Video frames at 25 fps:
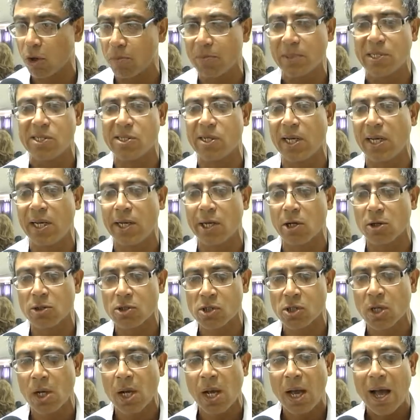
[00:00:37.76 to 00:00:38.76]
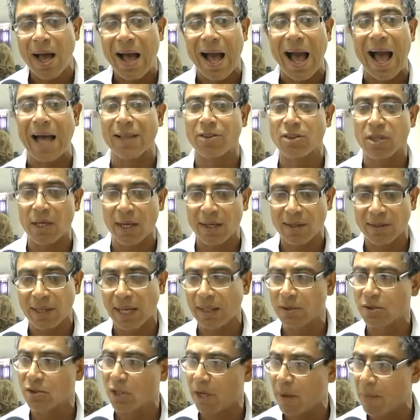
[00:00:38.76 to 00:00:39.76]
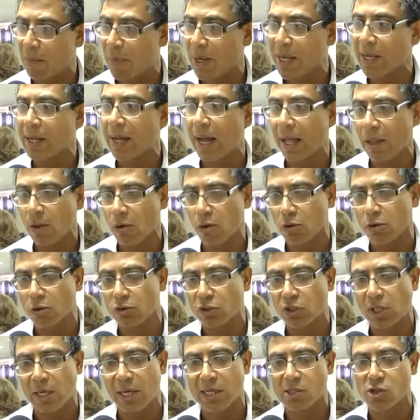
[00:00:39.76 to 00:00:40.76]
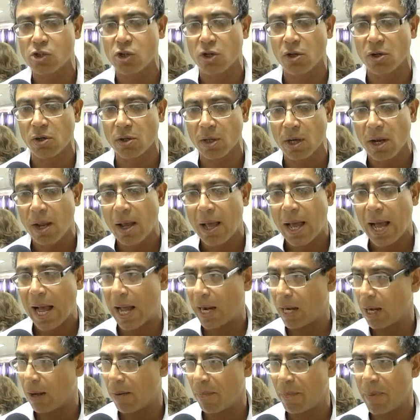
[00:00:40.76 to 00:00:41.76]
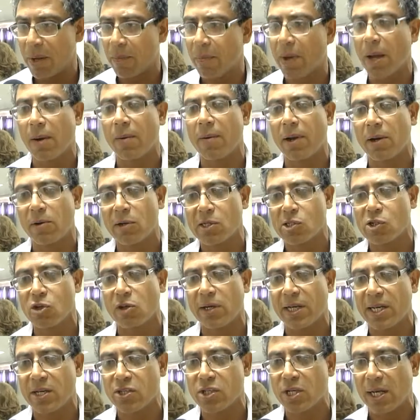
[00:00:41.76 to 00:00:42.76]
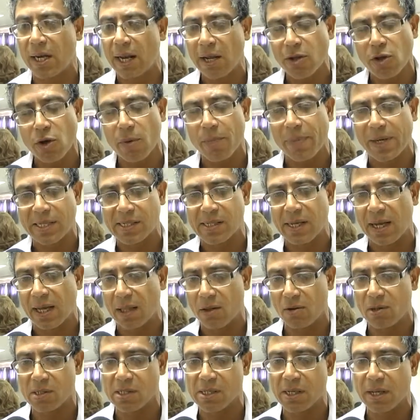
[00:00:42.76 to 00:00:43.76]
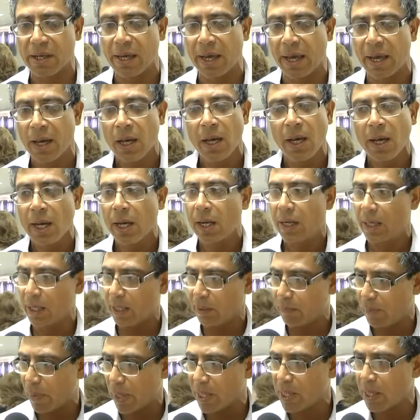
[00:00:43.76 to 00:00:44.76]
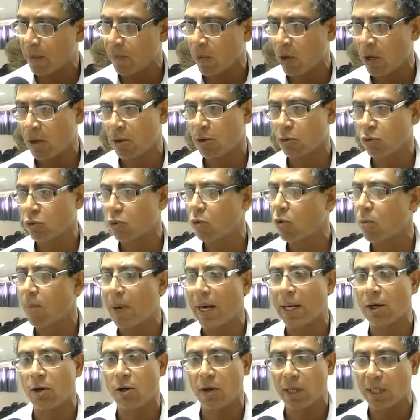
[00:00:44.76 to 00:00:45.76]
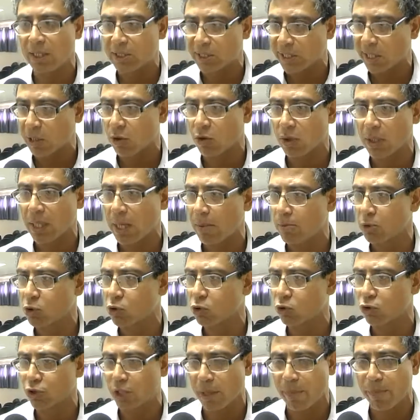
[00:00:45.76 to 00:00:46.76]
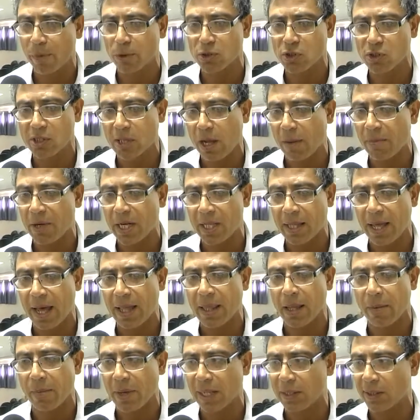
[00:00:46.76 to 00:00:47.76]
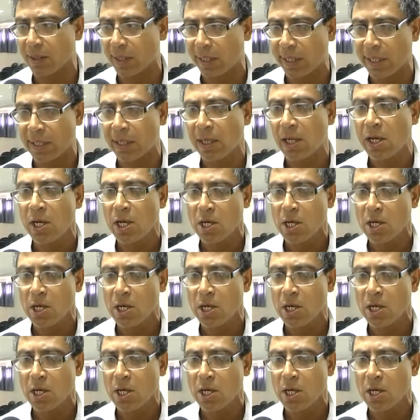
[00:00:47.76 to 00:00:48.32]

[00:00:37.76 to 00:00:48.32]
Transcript: domicilios, están triplicados con relación a la misma evaluación hecha el año pasado. Así que le pedimos a los tucumanos y les recordamos su responsabilidad de mantener